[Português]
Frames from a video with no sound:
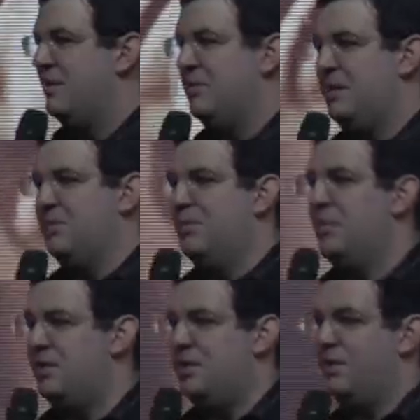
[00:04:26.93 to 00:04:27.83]
sabemos que João
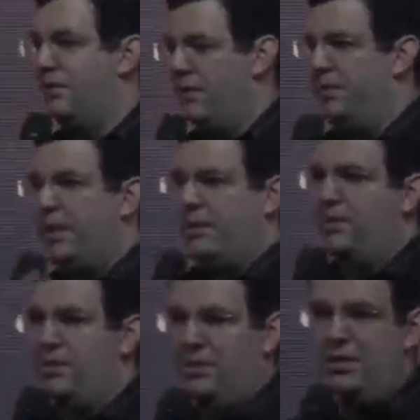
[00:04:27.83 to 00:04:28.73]
Batista foi o
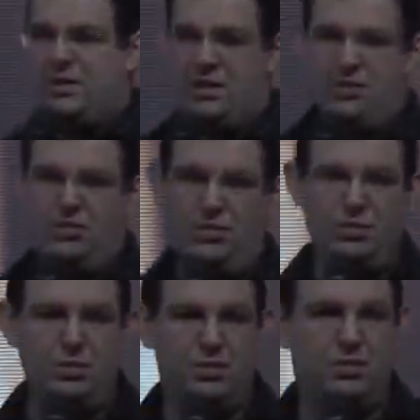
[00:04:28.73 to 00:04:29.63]
precursor de
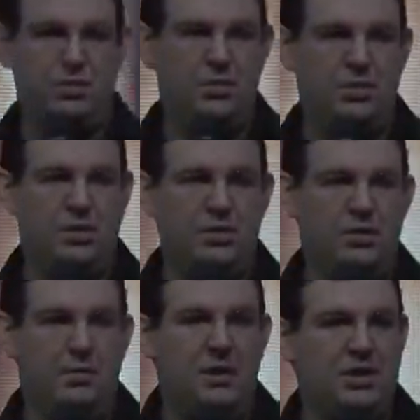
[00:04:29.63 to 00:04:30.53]
Jesus,
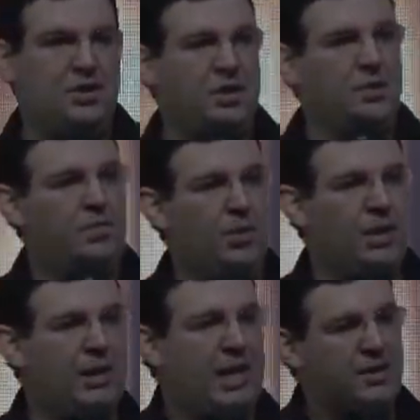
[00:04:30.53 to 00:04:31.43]
mas por
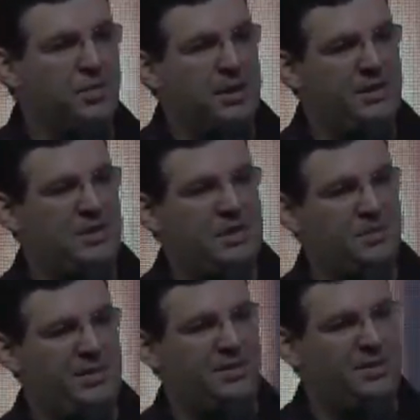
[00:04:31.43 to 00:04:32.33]
que João Batista
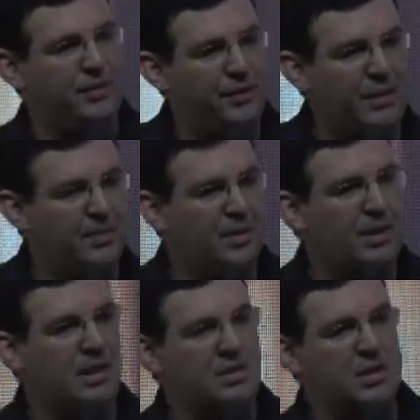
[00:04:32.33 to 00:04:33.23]
precisou vir? Por
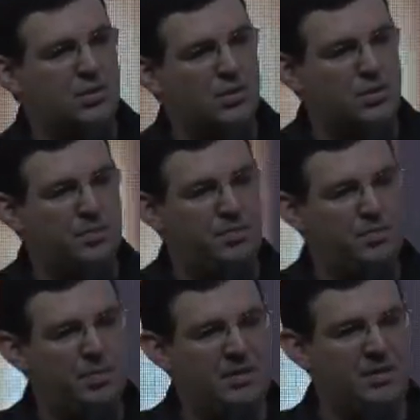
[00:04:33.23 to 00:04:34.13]
que Jesus
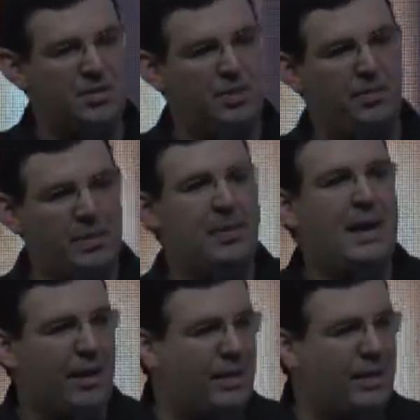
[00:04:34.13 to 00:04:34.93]
precisou preparar o